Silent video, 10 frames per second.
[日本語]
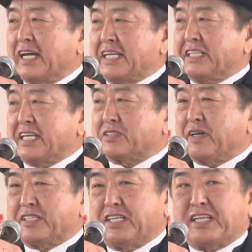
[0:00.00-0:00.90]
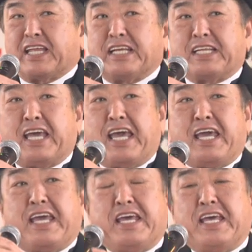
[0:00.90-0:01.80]
新紙幣発行までの
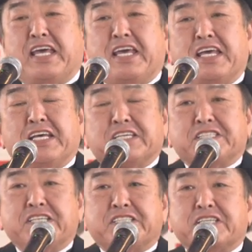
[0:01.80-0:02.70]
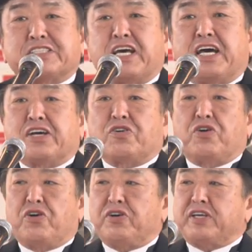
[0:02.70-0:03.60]
100日間を市民も一緒
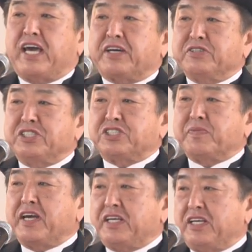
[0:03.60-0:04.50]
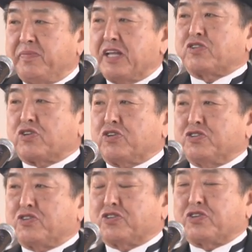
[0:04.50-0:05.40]
に盛り上げてほしいと呼びかけました